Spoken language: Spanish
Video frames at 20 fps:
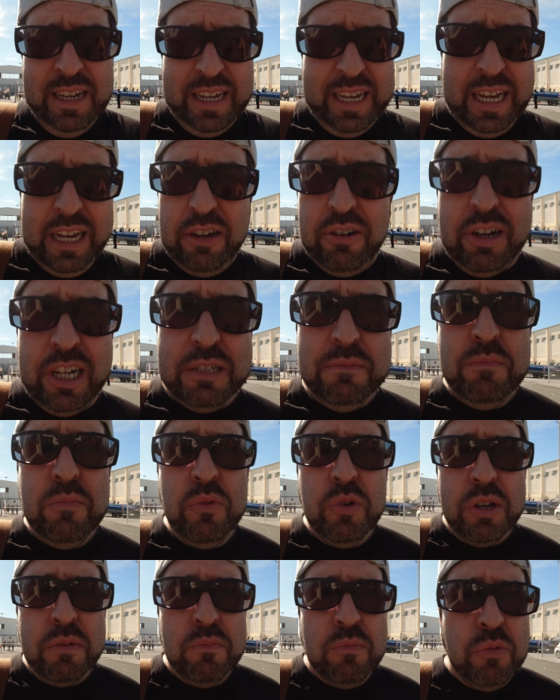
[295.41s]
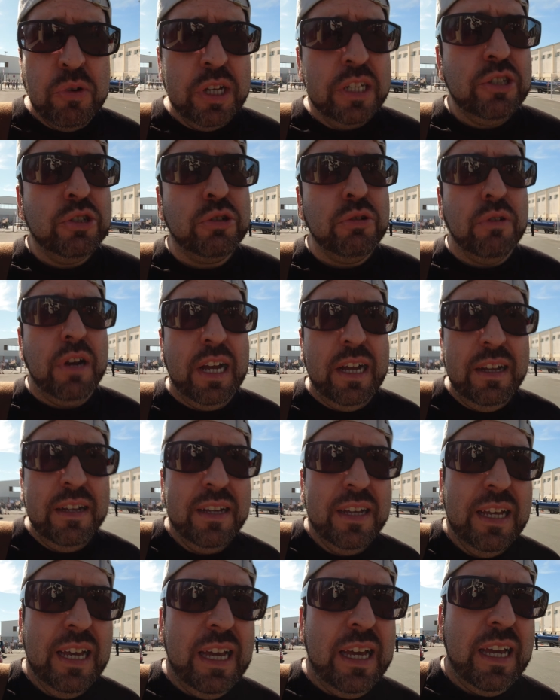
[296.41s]
que creo que es muy, muy chula
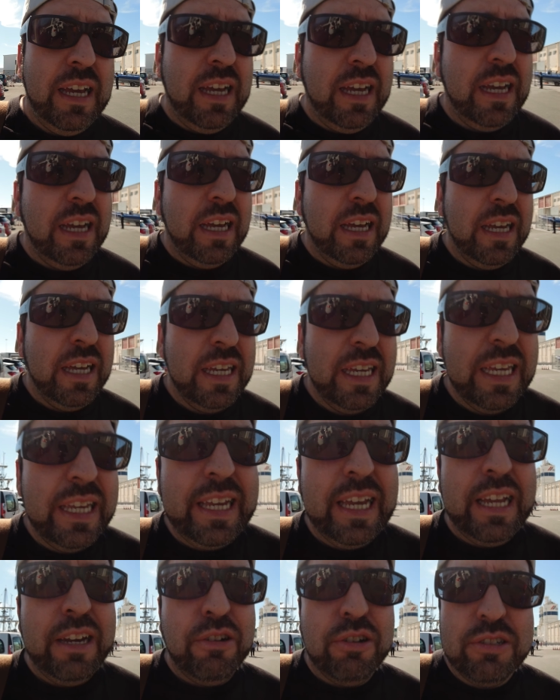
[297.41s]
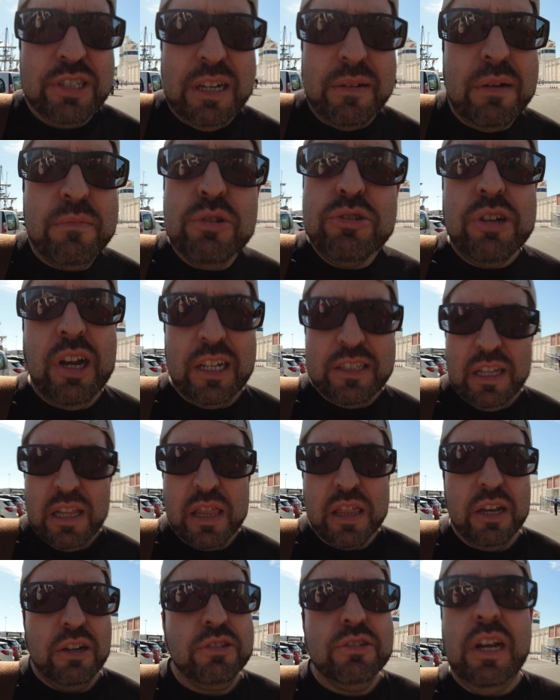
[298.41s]
eh, y que nos llama mucho la
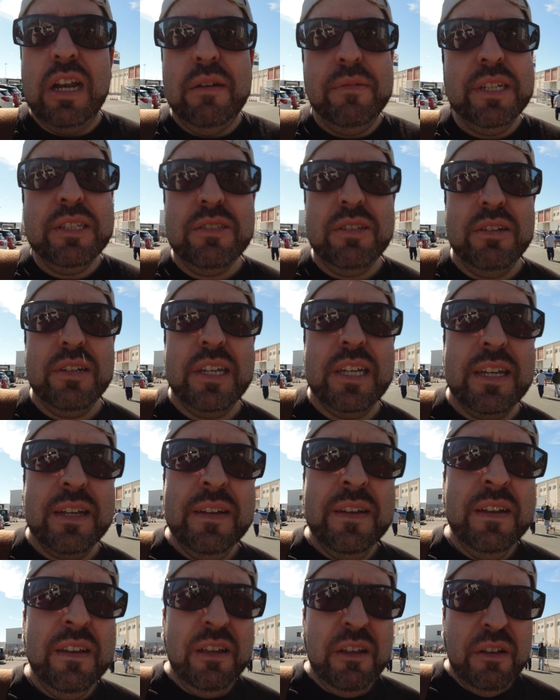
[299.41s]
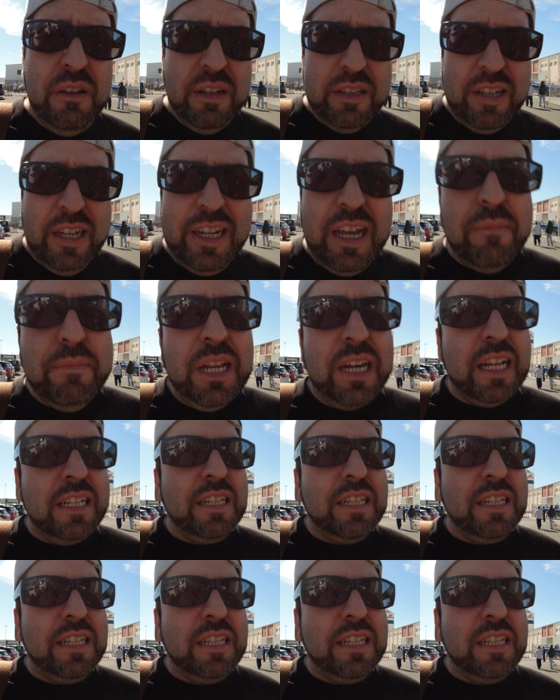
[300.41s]
atención. Yo la he visto y tenía mis